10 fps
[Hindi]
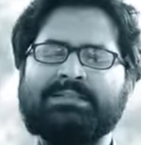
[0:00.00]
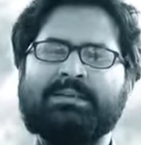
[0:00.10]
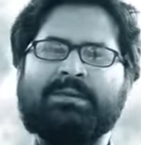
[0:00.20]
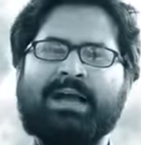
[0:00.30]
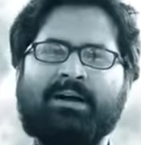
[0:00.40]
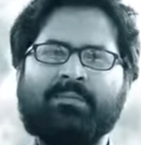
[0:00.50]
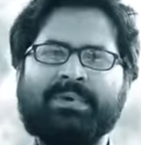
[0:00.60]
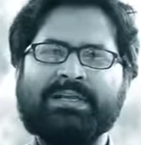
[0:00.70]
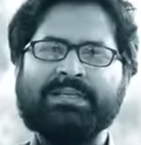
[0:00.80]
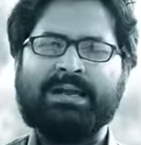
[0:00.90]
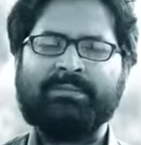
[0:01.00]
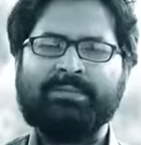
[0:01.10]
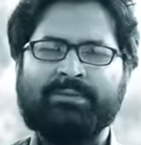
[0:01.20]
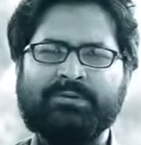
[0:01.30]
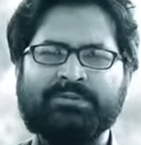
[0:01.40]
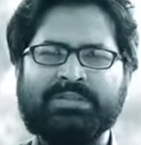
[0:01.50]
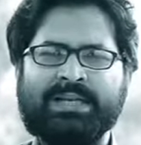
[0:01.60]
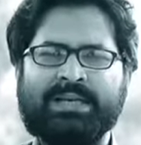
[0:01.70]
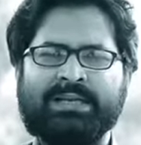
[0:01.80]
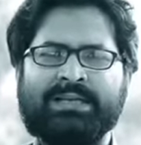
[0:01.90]
जब गांव में किताबें
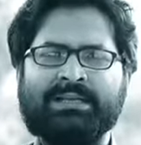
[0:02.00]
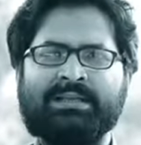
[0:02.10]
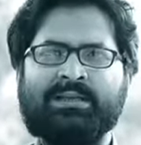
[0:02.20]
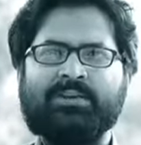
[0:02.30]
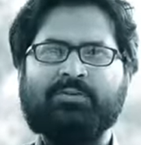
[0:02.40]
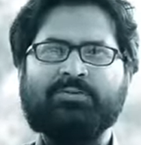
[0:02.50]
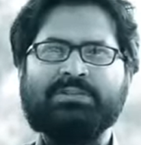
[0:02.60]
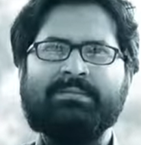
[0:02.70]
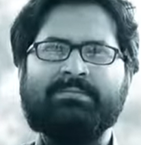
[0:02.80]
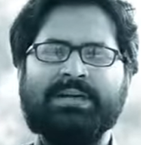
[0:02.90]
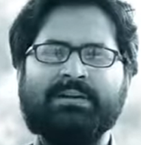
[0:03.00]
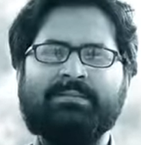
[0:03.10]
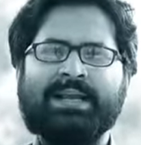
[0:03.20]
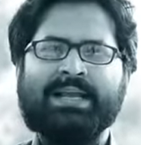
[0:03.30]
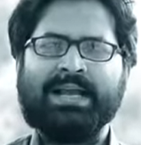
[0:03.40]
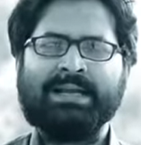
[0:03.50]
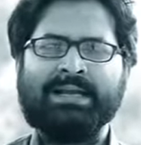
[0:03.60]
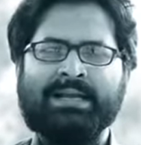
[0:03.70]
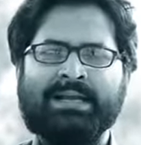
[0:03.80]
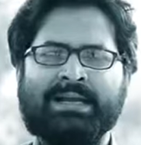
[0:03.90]
पहुंचने लगी उसका फीडबैक
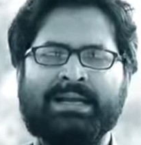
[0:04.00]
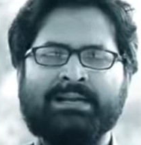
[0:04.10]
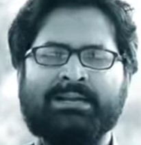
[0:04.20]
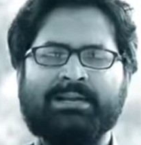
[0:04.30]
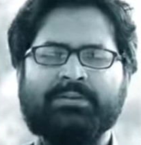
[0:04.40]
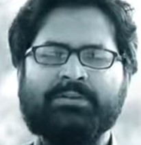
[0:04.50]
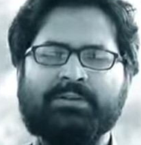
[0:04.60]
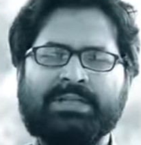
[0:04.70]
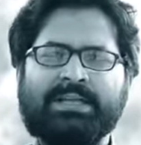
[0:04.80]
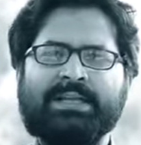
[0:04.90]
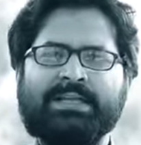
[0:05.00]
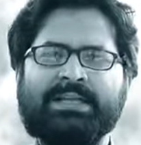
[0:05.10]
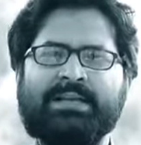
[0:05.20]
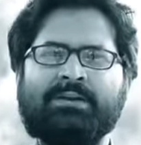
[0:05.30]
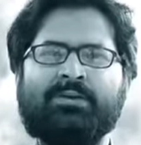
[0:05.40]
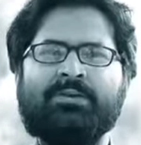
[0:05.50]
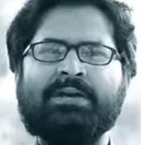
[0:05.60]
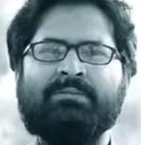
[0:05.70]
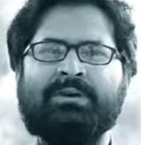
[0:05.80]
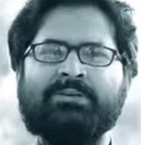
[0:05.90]
आने लगा तो धीरे धीरे लोगों
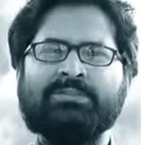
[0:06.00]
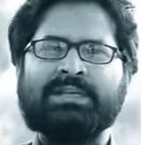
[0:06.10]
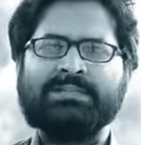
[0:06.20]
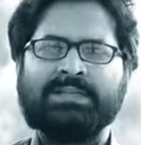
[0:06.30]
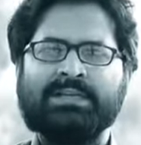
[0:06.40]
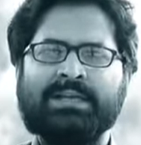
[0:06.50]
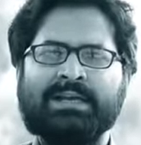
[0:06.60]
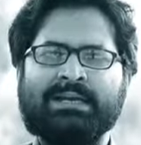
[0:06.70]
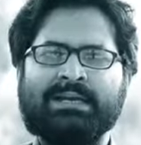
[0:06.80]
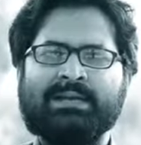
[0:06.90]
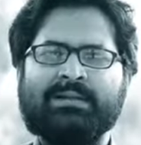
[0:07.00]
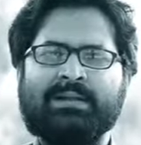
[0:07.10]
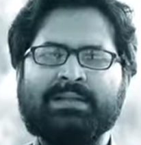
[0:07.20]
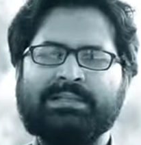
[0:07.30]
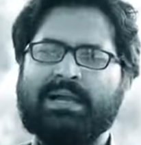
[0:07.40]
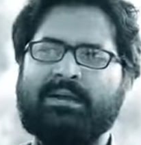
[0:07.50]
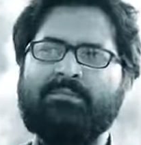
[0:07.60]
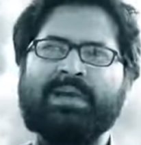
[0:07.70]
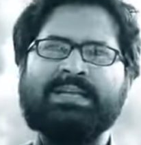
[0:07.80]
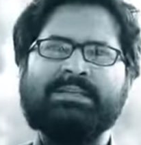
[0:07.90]
का भरोसा जगने लगा अब
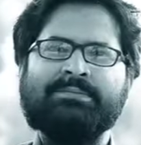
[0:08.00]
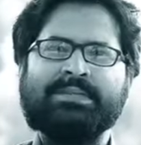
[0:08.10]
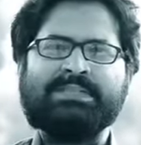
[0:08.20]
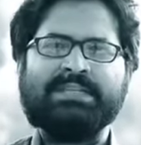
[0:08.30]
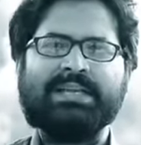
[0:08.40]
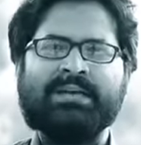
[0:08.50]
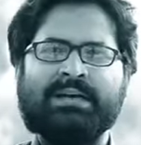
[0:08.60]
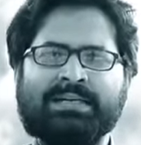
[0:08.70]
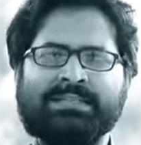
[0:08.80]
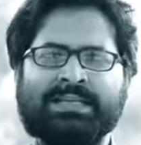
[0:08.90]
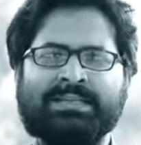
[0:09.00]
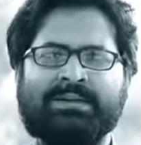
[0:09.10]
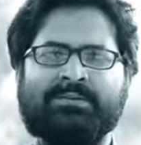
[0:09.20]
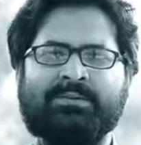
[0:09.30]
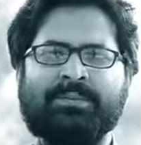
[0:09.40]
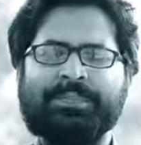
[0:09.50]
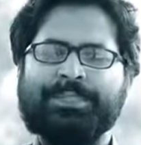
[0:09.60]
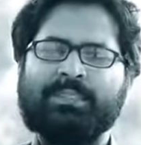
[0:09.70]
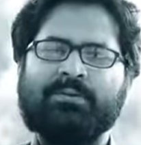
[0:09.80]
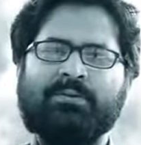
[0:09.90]
मैं जब किसी के घर जाता हूँ
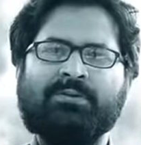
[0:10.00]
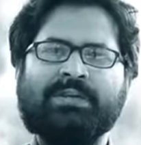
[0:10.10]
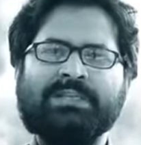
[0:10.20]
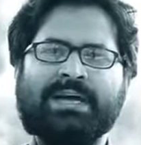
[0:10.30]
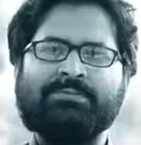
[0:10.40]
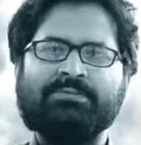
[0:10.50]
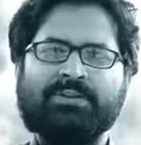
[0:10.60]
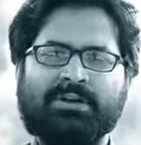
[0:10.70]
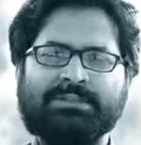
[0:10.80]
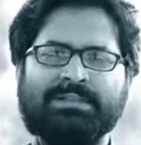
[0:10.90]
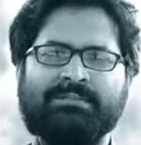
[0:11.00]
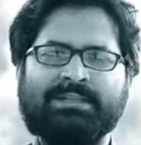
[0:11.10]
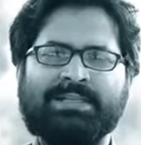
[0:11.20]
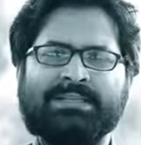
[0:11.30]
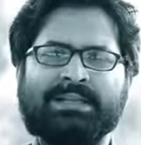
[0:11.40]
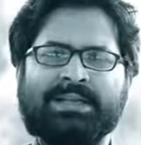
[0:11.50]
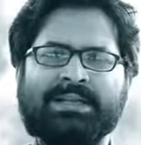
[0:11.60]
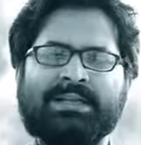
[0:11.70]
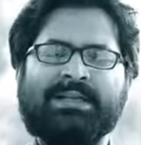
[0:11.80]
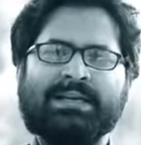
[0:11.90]
तो लोग किताब शौक से भी देते हैं
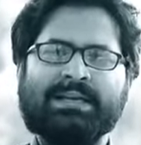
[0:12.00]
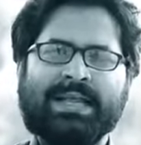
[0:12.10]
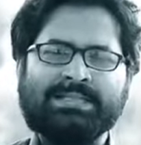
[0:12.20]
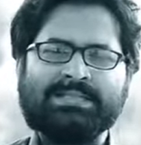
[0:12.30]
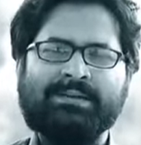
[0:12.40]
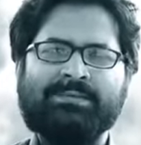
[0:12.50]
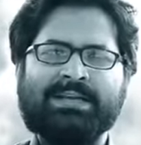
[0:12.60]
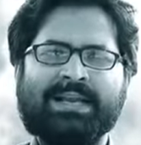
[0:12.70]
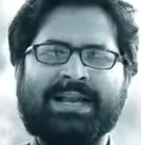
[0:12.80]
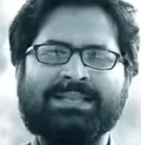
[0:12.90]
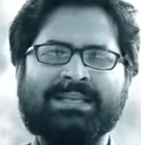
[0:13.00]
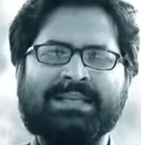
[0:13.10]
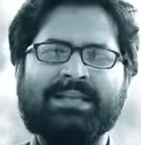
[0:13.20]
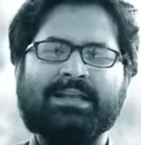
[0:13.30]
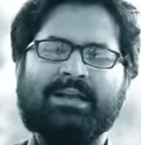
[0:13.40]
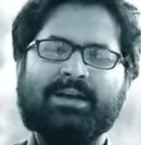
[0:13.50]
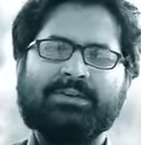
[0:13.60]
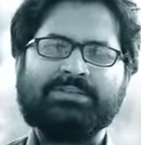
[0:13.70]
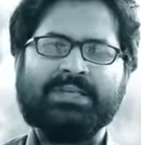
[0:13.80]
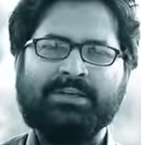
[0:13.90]
नाश्ता भी कराते हैं
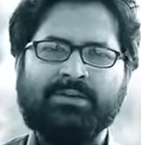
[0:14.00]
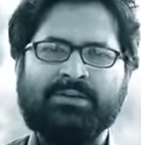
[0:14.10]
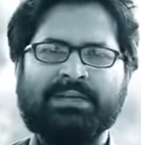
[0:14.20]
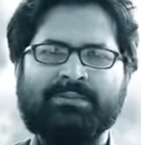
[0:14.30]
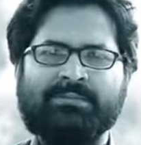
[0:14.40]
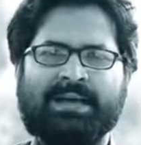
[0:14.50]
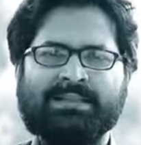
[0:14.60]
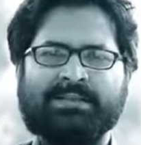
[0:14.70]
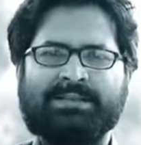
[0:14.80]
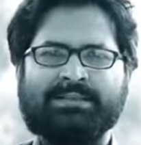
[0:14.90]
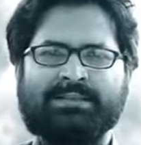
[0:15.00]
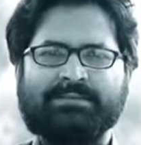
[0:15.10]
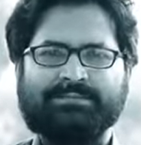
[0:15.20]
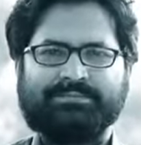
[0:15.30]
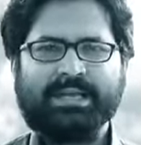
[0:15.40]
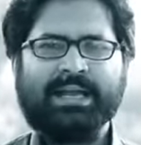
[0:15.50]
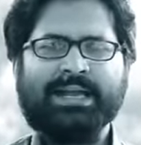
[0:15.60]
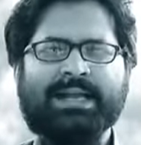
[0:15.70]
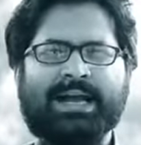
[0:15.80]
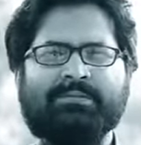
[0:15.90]
और सहयोग की भी बात करते हैं
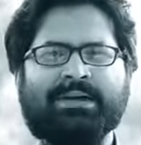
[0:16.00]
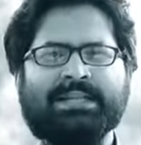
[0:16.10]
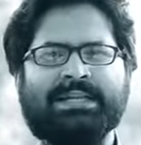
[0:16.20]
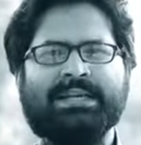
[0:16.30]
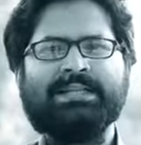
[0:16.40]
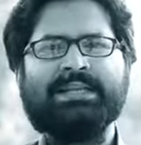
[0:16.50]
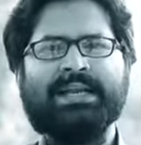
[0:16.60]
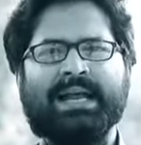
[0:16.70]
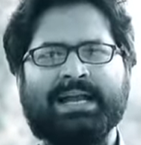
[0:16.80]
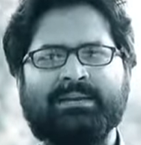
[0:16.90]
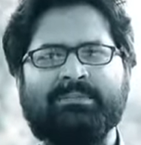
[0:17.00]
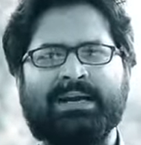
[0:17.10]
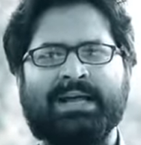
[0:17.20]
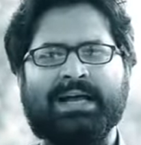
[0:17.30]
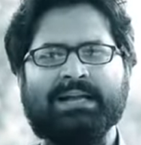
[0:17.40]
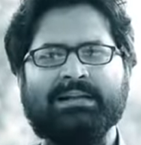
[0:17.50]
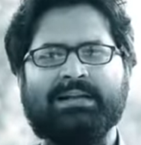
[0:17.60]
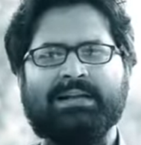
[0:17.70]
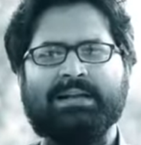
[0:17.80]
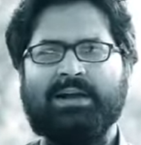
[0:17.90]
यह कारवा धीरे धीरे आगे बढ़ा
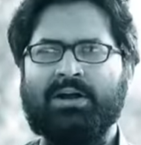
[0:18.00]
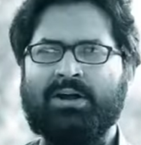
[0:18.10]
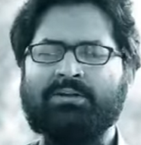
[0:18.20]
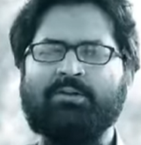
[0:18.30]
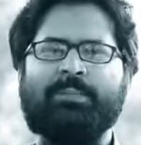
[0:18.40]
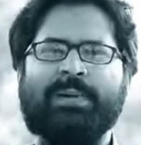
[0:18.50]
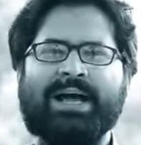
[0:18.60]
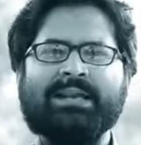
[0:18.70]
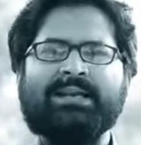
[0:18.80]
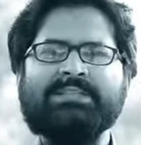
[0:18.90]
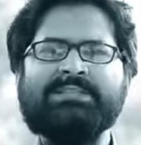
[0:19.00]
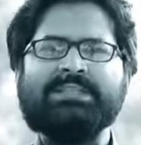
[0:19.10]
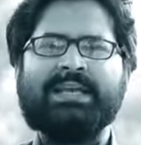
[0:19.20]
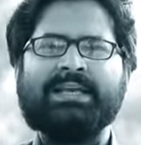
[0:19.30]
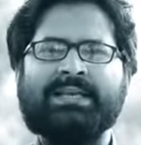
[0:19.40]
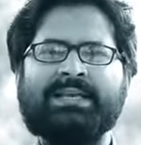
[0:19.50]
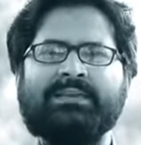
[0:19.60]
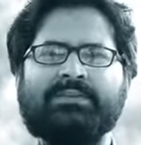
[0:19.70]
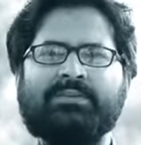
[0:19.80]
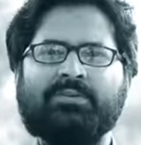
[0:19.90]
और गोपालगंज के ही
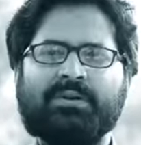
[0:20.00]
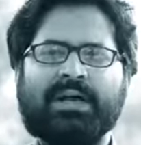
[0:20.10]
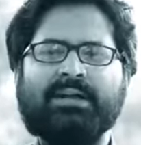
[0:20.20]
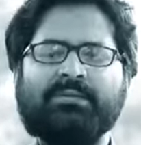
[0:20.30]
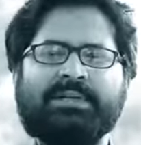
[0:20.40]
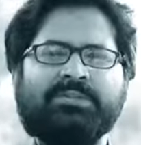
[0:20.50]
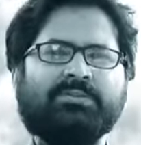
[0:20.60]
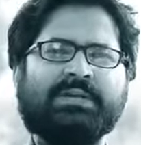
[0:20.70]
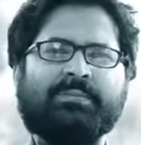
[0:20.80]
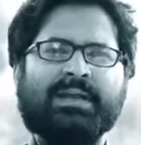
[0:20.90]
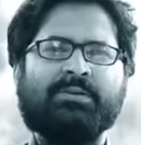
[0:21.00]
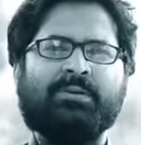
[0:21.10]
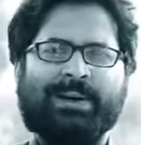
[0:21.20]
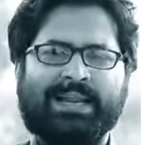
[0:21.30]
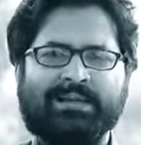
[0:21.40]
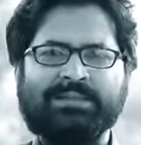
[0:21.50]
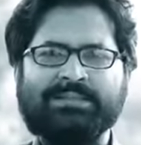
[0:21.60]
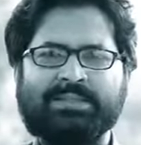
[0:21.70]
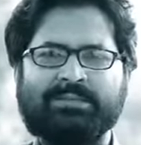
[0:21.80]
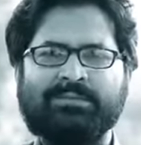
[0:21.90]
दुखरण में चूंकि मैं गोपालगंज
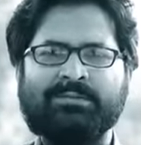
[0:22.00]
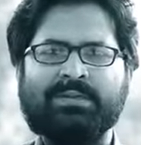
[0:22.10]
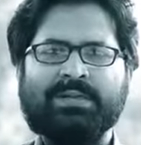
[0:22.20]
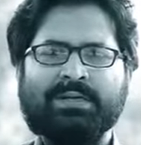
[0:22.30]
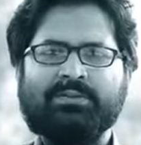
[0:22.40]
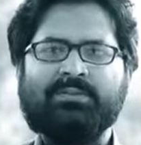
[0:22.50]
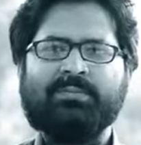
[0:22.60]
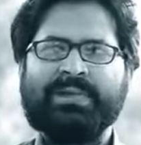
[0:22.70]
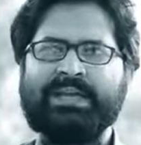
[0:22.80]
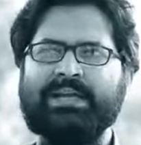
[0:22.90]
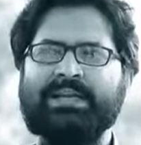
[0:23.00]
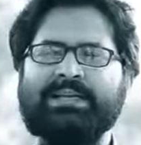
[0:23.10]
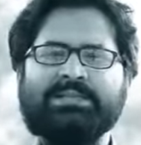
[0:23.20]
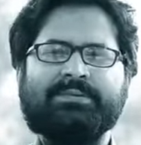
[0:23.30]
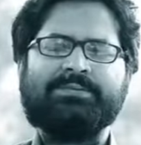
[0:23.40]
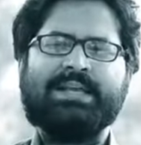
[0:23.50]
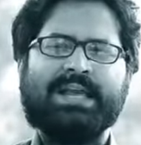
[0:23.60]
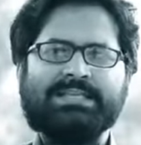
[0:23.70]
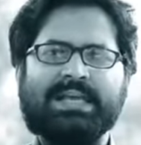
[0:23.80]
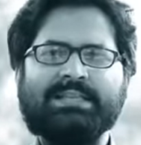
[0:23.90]
से हूँ तो मेरे लिए सबसे
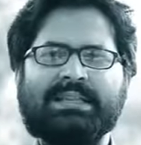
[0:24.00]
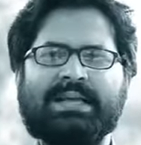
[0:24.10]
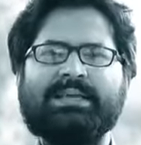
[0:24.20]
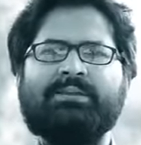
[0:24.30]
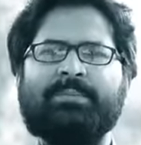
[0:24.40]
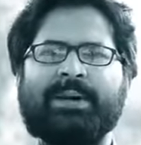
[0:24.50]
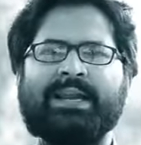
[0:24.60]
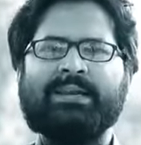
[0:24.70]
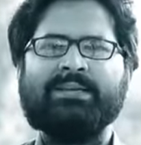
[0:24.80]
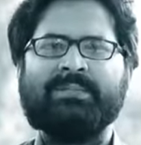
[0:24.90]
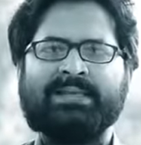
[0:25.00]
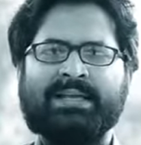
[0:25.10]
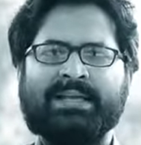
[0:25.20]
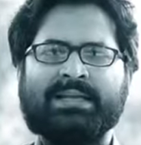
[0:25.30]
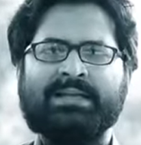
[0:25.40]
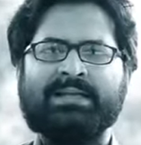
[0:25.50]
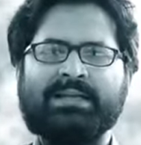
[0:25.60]
आसान था कि गोपालगंज में जाके